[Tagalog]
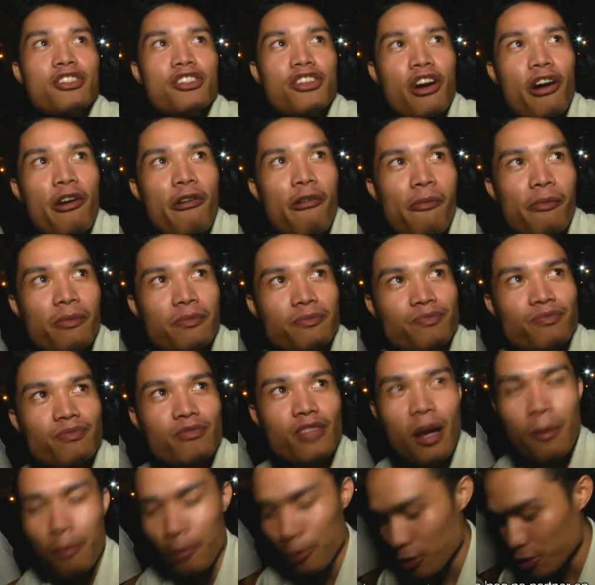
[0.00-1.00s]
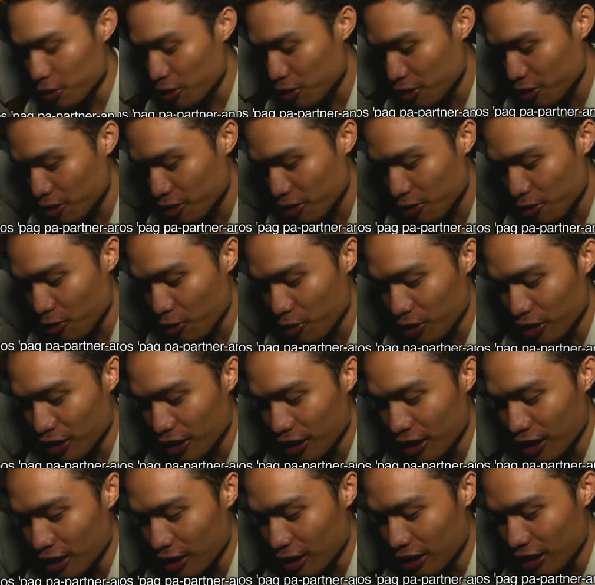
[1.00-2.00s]
Raw. Tapos, kung
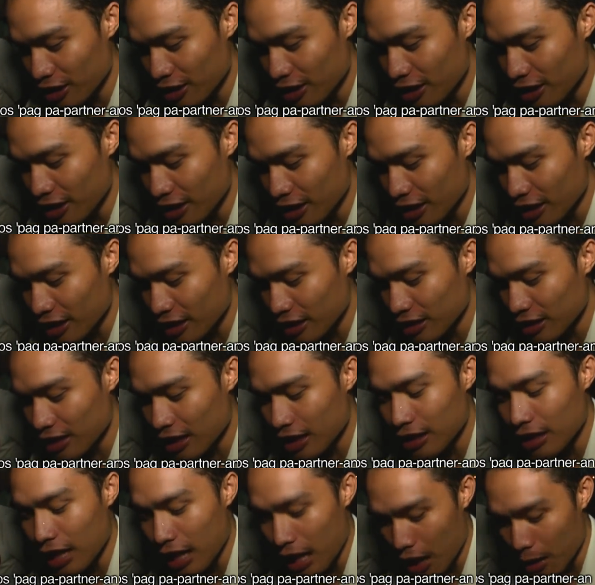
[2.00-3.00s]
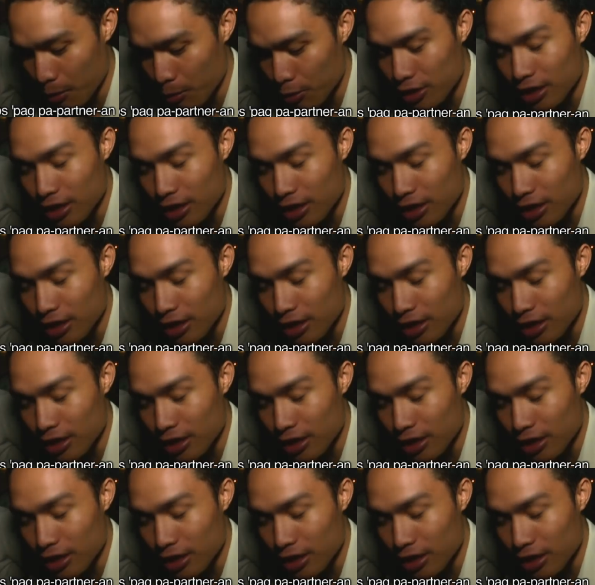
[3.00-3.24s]
i-dalaan mo